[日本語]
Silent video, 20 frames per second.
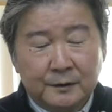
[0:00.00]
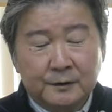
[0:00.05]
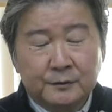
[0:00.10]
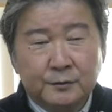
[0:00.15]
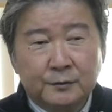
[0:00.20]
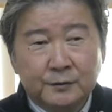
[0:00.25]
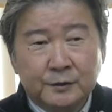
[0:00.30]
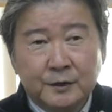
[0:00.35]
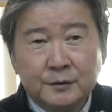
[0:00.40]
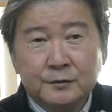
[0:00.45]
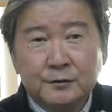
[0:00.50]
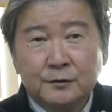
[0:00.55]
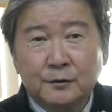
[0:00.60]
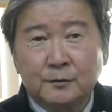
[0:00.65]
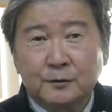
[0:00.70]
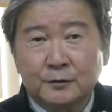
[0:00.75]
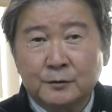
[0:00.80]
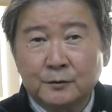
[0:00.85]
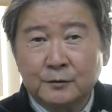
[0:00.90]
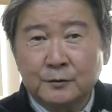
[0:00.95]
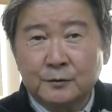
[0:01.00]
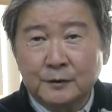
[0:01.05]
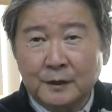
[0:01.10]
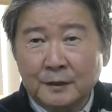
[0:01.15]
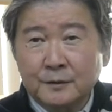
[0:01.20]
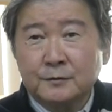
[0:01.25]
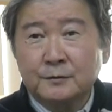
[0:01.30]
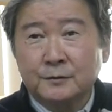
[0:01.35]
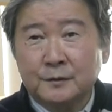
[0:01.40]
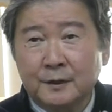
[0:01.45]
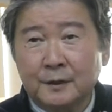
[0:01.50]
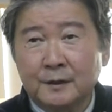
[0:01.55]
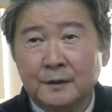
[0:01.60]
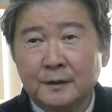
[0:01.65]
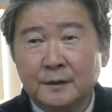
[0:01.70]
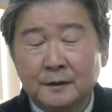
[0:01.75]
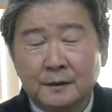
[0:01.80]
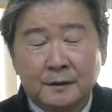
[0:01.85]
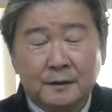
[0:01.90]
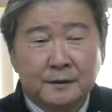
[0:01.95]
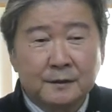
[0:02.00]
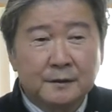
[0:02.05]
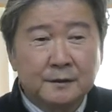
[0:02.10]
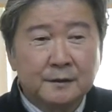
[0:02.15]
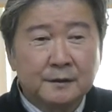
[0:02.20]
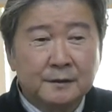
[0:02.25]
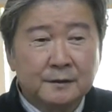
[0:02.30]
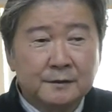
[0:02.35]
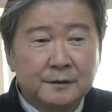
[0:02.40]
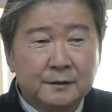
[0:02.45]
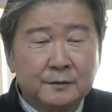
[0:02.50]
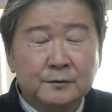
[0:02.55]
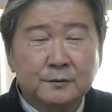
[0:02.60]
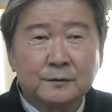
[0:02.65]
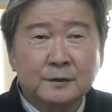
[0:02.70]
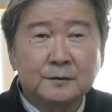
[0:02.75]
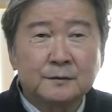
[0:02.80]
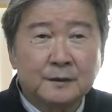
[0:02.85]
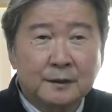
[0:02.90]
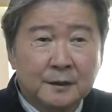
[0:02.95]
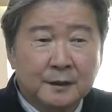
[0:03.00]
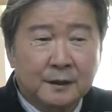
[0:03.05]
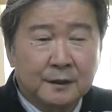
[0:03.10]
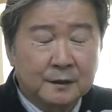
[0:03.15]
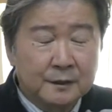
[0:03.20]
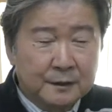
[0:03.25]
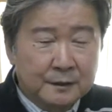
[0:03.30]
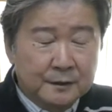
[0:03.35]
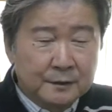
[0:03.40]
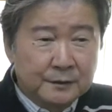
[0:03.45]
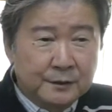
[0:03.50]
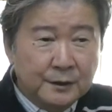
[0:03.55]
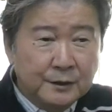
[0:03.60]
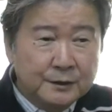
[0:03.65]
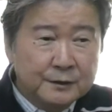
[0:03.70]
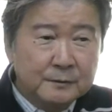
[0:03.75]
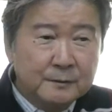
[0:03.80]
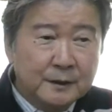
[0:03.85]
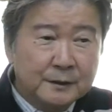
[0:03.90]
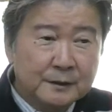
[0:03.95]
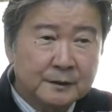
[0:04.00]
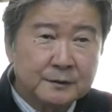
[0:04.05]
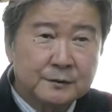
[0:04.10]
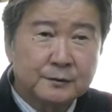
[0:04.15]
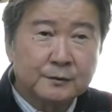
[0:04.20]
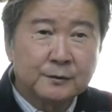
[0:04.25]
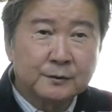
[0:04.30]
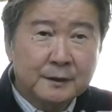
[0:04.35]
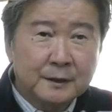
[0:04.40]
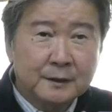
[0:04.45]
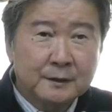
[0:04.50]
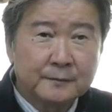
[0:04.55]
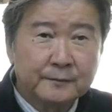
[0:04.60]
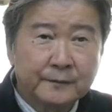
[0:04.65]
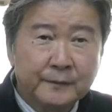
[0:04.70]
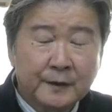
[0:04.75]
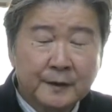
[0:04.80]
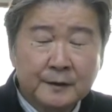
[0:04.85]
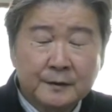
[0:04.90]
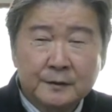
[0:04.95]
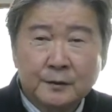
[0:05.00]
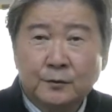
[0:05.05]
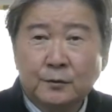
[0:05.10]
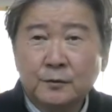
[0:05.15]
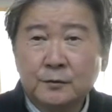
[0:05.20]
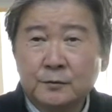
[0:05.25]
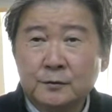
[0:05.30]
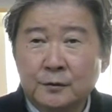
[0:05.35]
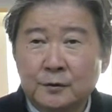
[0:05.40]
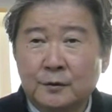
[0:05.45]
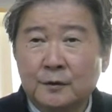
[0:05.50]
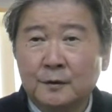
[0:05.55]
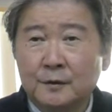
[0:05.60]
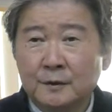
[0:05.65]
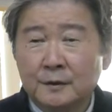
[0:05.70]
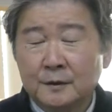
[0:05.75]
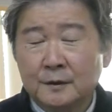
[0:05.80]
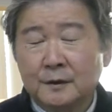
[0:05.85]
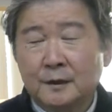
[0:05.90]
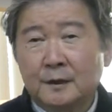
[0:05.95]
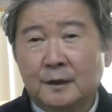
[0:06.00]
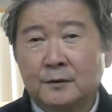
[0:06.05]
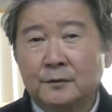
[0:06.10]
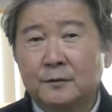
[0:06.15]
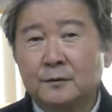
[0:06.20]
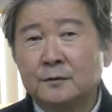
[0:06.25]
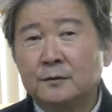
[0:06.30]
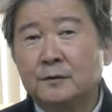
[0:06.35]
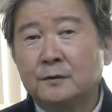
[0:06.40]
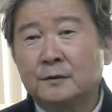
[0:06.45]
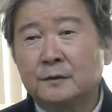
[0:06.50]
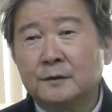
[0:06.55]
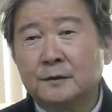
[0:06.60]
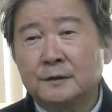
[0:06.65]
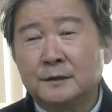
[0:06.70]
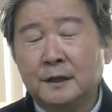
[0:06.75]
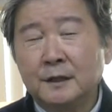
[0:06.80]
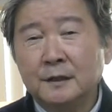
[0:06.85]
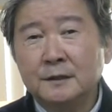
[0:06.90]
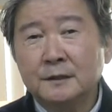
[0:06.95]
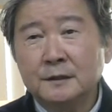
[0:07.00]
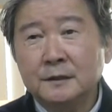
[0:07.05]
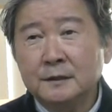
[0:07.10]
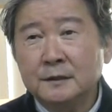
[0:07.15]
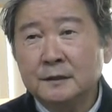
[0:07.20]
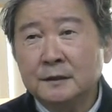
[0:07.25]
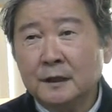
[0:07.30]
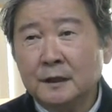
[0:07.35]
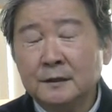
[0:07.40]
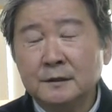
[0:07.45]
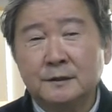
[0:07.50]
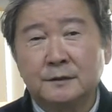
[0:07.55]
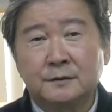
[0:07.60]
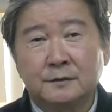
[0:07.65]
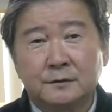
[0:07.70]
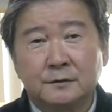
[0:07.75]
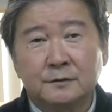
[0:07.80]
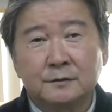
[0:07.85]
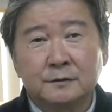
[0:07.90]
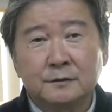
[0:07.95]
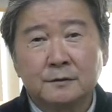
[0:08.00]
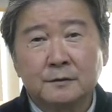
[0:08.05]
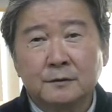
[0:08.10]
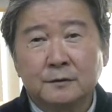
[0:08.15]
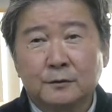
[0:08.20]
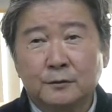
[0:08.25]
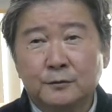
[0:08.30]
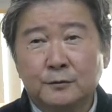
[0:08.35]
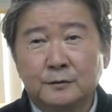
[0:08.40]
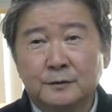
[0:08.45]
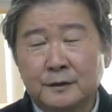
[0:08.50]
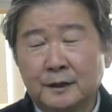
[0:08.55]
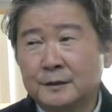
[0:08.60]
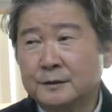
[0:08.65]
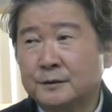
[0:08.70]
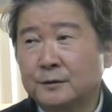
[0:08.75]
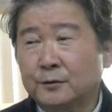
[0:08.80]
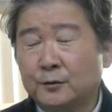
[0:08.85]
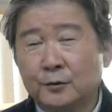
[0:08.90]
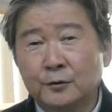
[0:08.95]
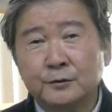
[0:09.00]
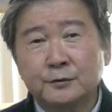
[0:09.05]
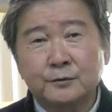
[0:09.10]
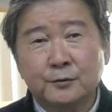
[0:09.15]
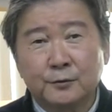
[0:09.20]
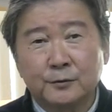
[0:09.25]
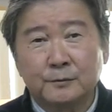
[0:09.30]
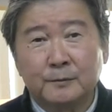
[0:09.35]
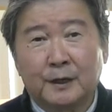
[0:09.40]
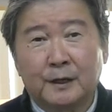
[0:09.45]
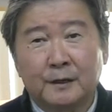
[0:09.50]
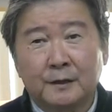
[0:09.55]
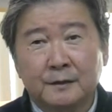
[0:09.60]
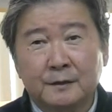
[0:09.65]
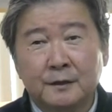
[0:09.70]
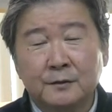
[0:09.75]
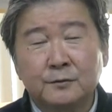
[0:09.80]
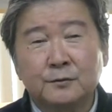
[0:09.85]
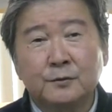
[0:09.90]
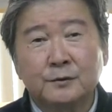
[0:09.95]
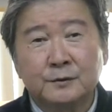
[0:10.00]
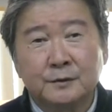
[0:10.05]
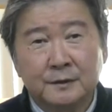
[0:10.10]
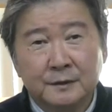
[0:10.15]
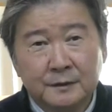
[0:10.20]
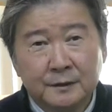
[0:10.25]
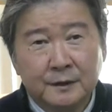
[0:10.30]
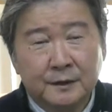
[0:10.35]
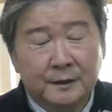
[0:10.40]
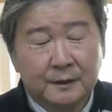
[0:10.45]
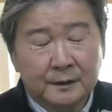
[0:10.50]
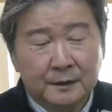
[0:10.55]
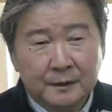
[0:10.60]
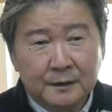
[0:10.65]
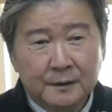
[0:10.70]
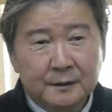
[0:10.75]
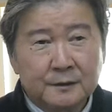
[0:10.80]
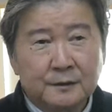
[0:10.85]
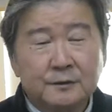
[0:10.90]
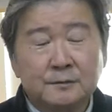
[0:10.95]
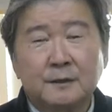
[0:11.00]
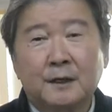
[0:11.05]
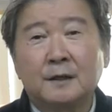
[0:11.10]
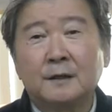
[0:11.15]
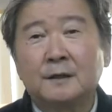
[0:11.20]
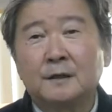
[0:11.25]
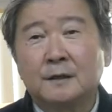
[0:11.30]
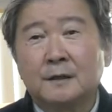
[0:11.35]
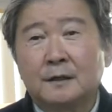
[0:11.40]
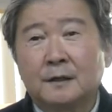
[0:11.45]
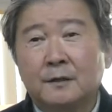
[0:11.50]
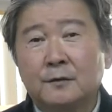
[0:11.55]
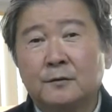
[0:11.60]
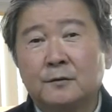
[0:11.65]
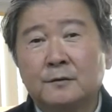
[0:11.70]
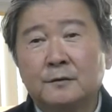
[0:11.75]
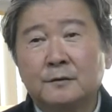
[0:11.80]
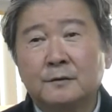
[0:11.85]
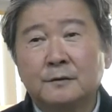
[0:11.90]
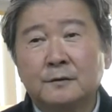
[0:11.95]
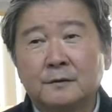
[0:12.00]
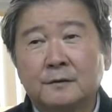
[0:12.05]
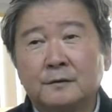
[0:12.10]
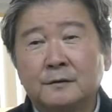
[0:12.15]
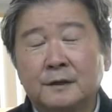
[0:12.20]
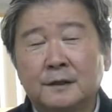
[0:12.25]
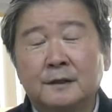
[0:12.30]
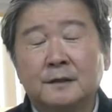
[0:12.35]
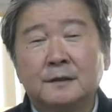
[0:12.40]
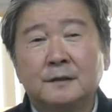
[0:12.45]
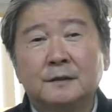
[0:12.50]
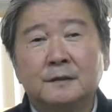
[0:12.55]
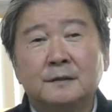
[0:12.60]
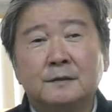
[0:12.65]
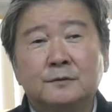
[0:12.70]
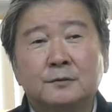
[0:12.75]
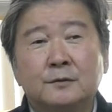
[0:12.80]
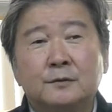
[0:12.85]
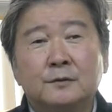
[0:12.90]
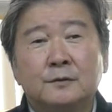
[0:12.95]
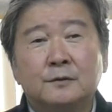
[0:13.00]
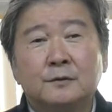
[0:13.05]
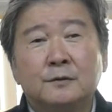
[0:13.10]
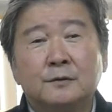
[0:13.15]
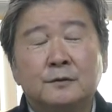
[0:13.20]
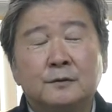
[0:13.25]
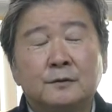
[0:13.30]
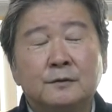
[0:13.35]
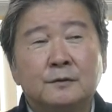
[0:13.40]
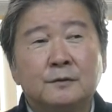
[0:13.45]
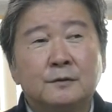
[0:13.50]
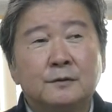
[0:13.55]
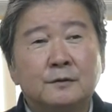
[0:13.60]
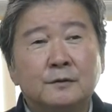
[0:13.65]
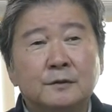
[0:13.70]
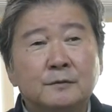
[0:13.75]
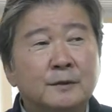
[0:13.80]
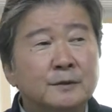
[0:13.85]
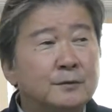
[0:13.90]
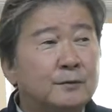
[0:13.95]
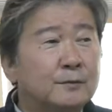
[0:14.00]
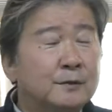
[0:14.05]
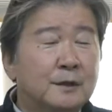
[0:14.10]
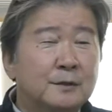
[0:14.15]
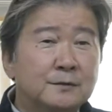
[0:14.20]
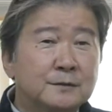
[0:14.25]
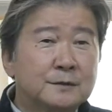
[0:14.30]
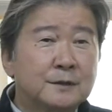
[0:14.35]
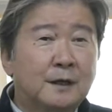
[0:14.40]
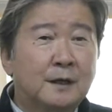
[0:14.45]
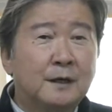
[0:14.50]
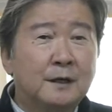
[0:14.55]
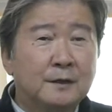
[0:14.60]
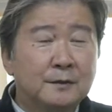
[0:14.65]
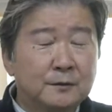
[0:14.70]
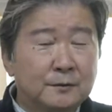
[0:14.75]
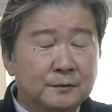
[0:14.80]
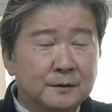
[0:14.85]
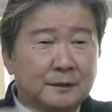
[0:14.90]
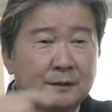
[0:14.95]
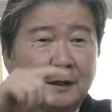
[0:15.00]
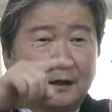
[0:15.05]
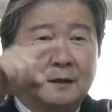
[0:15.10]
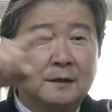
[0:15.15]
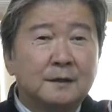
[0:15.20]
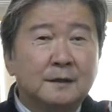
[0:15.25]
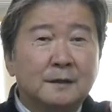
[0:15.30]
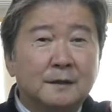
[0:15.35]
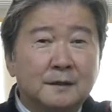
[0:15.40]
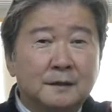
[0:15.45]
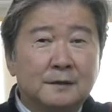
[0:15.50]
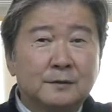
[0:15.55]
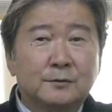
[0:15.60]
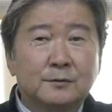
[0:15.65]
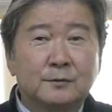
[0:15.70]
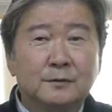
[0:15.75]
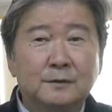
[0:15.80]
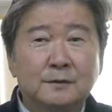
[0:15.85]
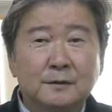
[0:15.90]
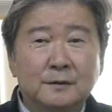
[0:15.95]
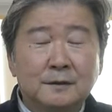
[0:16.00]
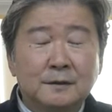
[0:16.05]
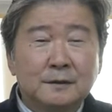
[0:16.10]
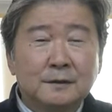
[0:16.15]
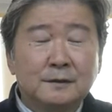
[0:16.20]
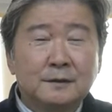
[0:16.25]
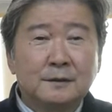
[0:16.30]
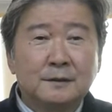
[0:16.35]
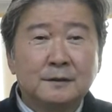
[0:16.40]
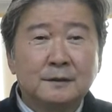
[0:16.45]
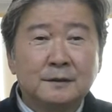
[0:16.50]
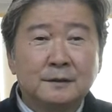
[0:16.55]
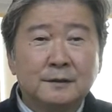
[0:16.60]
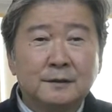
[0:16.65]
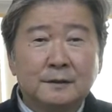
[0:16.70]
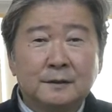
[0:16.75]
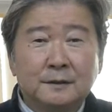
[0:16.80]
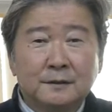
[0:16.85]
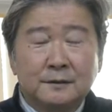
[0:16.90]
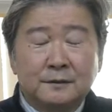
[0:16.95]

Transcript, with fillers: えっと、手数料もすごく安くて、えー、できるようになるから電子マネーにするよねで今度あの現金管理っていうことに対してコストを今検討していて例えばあのねえっ、ー、と今そこらのさあのなんだえっ、ー、とえっ、ー、